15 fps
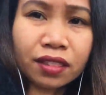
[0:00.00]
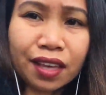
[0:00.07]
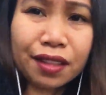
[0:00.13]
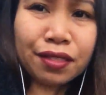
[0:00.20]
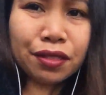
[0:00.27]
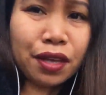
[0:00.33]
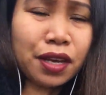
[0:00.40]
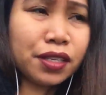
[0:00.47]

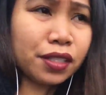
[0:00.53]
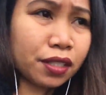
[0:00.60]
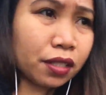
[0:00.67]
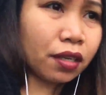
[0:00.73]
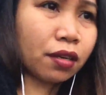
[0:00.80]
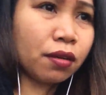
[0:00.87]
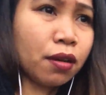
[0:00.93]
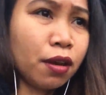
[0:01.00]
10 days
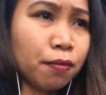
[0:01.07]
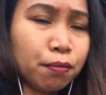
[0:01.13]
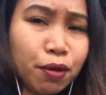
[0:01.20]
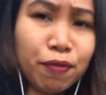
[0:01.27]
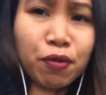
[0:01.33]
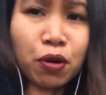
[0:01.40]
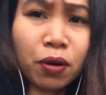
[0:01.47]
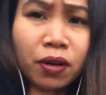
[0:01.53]

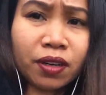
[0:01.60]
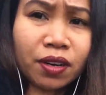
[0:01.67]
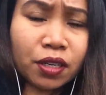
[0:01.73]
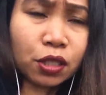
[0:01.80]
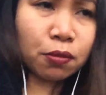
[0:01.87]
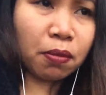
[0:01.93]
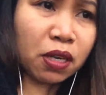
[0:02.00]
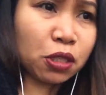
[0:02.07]
before
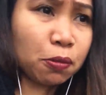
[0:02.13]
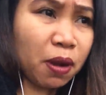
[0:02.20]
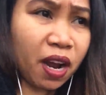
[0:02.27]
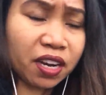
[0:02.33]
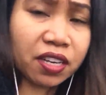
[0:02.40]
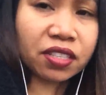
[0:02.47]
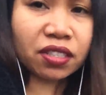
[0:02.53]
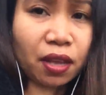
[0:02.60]
Christmas,
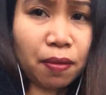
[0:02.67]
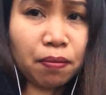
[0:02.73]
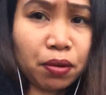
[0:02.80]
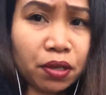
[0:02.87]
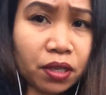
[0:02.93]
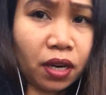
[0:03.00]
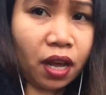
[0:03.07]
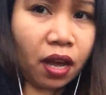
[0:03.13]
mga
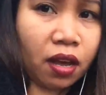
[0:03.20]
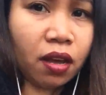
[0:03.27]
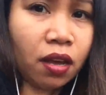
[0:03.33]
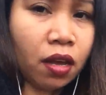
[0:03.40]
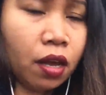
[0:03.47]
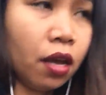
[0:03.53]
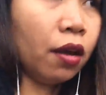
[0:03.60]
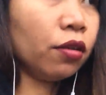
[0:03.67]
December na.
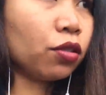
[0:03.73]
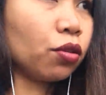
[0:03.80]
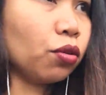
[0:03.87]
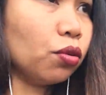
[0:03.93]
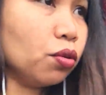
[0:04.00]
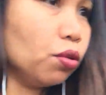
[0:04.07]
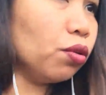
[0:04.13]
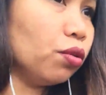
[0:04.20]

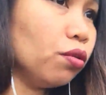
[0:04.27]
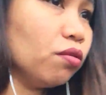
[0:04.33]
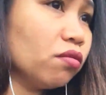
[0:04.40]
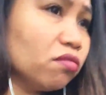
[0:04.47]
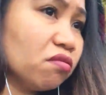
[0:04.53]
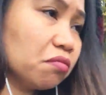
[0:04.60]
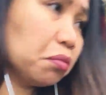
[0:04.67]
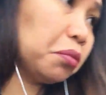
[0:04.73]
So,
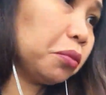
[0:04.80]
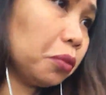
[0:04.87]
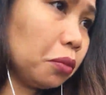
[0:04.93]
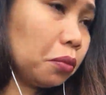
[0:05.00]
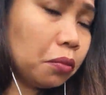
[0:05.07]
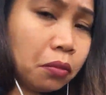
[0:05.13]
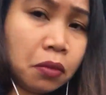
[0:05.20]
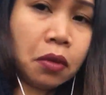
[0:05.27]

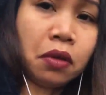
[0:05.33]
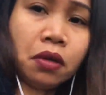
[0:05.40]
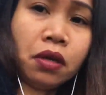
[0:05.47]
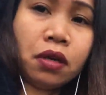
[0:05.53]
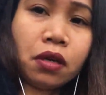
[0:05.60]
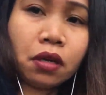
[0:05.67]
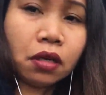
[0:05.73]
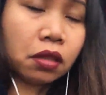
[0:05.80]

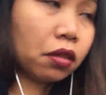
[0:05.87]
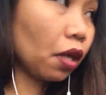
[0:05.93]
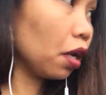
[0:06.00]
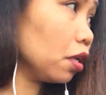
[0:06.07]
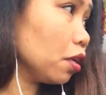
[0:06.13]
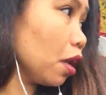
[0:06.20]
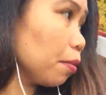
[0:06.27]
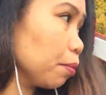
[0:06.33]

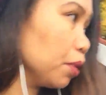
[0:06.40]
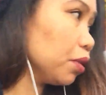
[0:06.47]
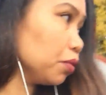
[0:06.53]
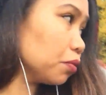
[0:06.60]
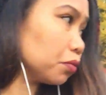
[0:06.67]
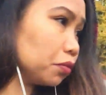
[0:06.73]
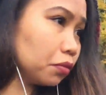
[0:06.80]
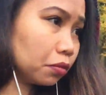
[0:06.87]
hihintayin namin
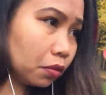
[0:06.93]
yun.